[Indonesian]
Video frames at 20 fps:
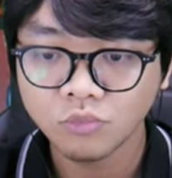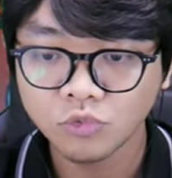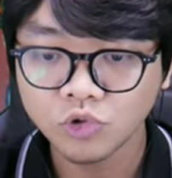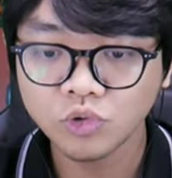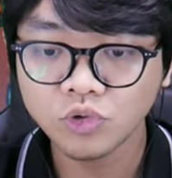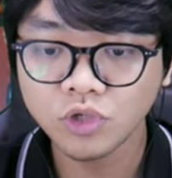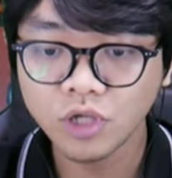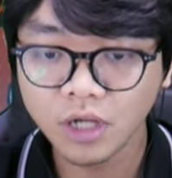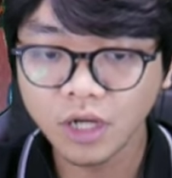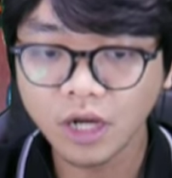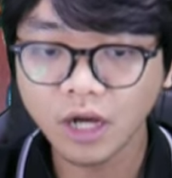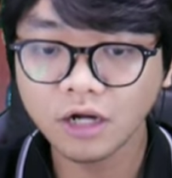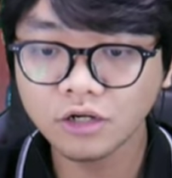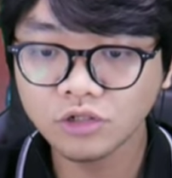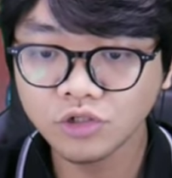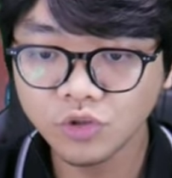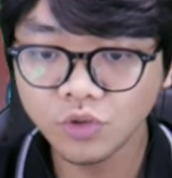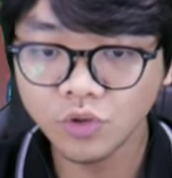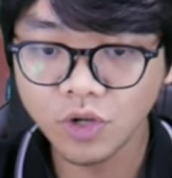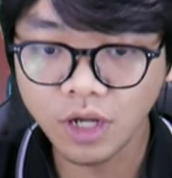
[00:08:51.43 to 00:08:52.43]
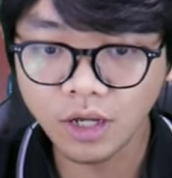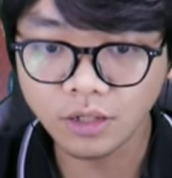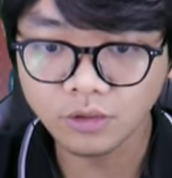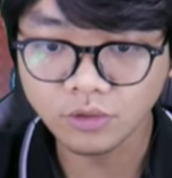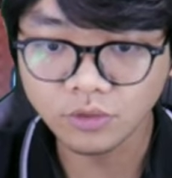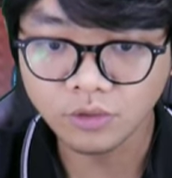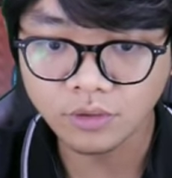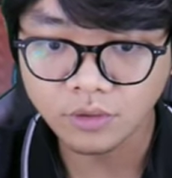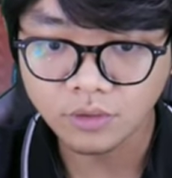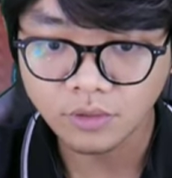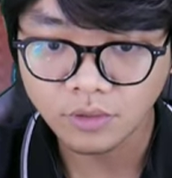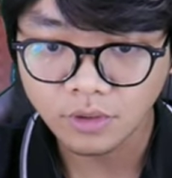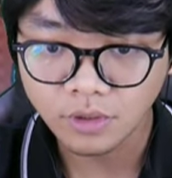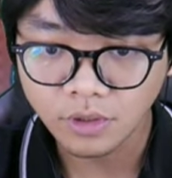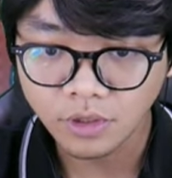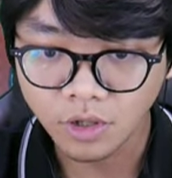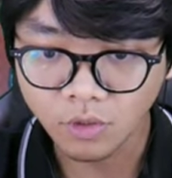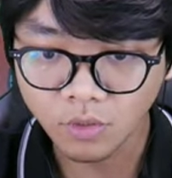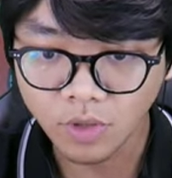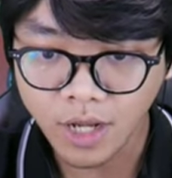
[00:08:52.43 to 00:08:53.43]
Musuhnya keren juga tuh.
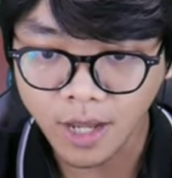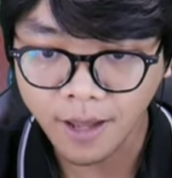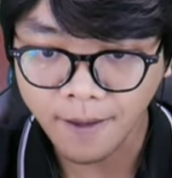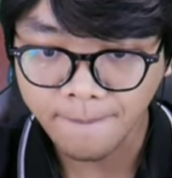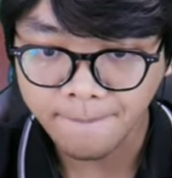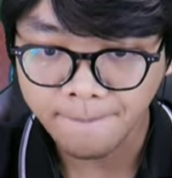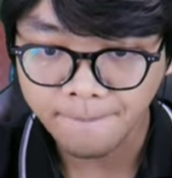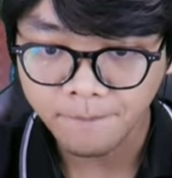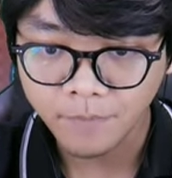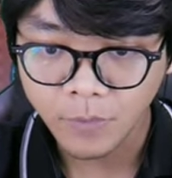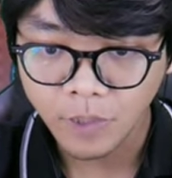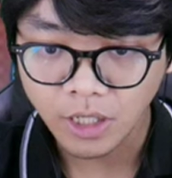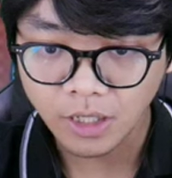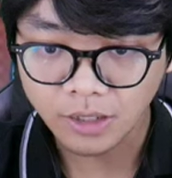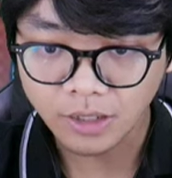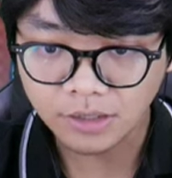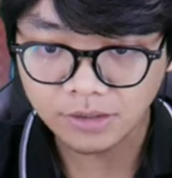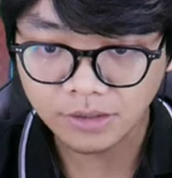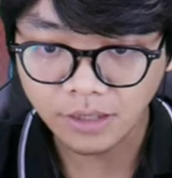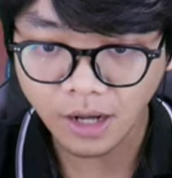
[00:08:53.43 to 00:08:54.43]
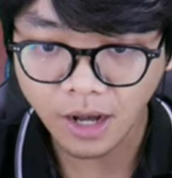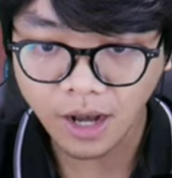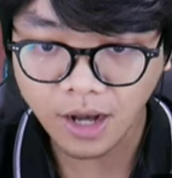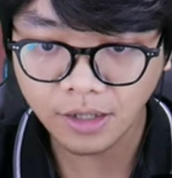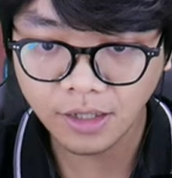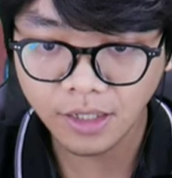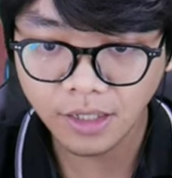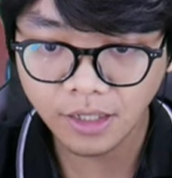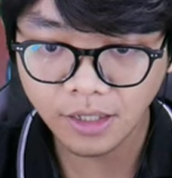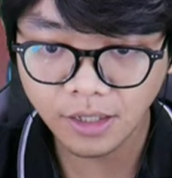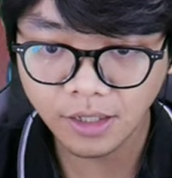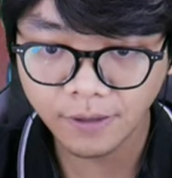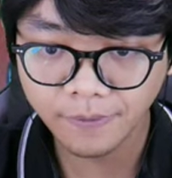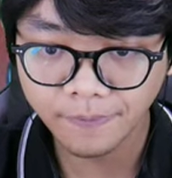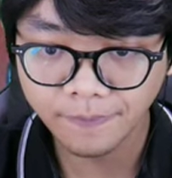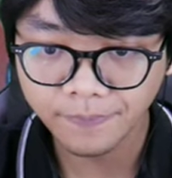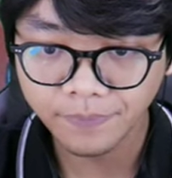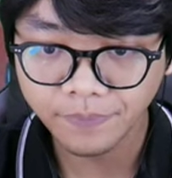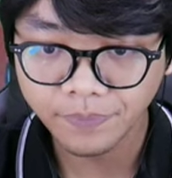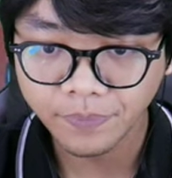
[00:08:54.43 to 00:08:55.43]
Ya udah. Kita serang di
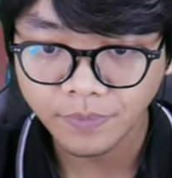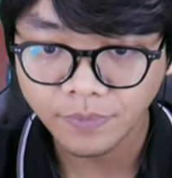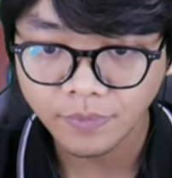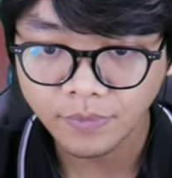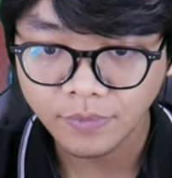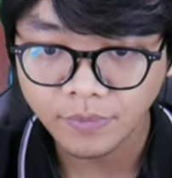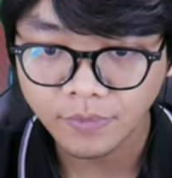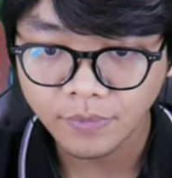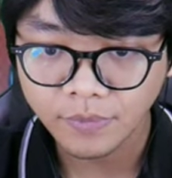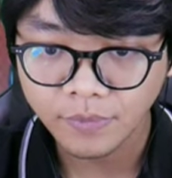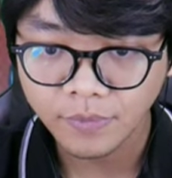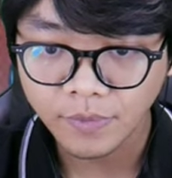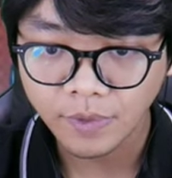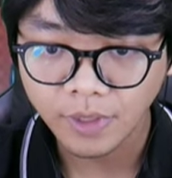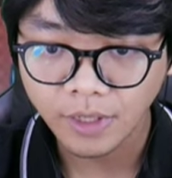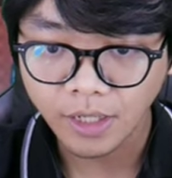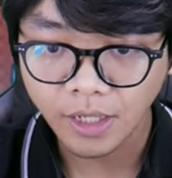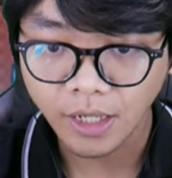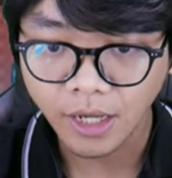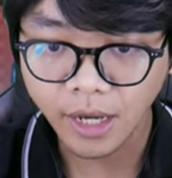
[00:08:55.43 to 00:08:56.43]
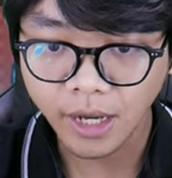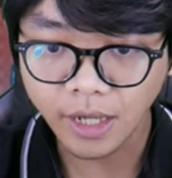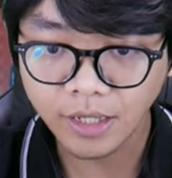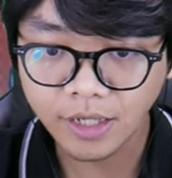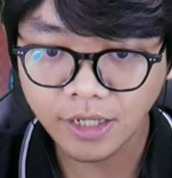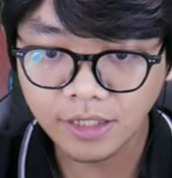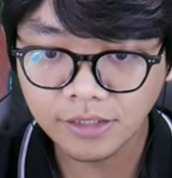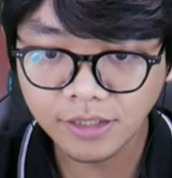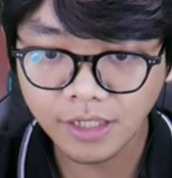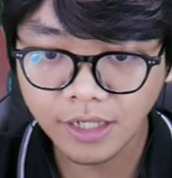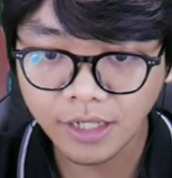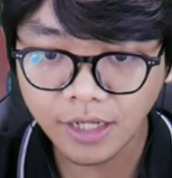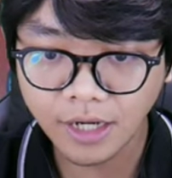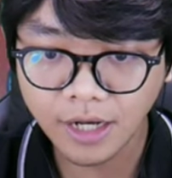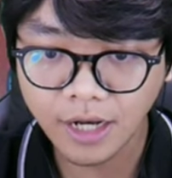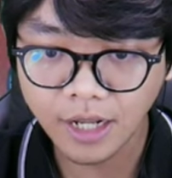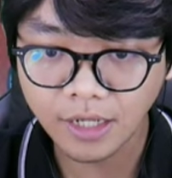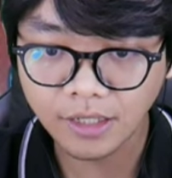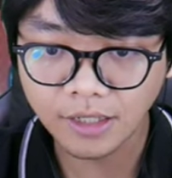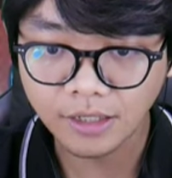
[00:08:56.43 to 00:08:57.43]
Kayaknya di sini
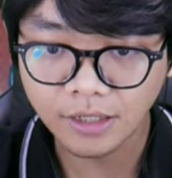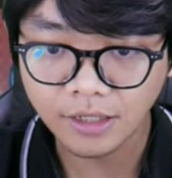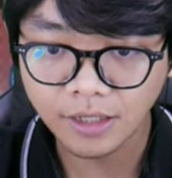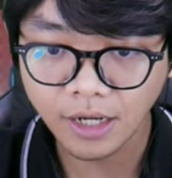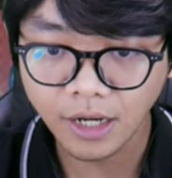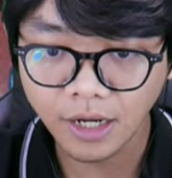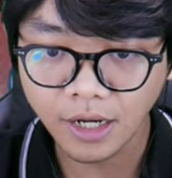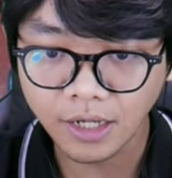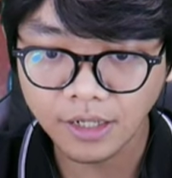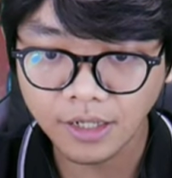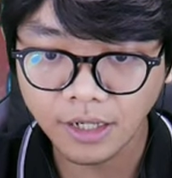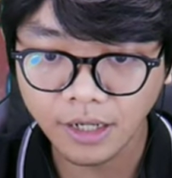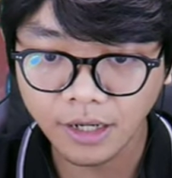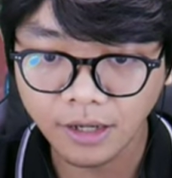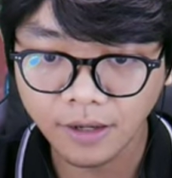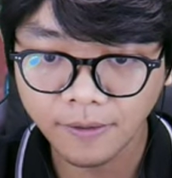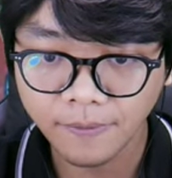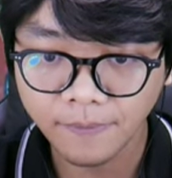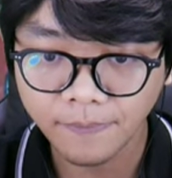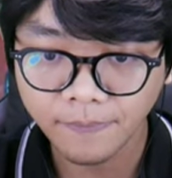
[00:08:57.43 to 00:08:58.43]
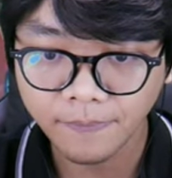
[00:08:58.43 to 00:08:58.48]
kena nih, kayaknya ya.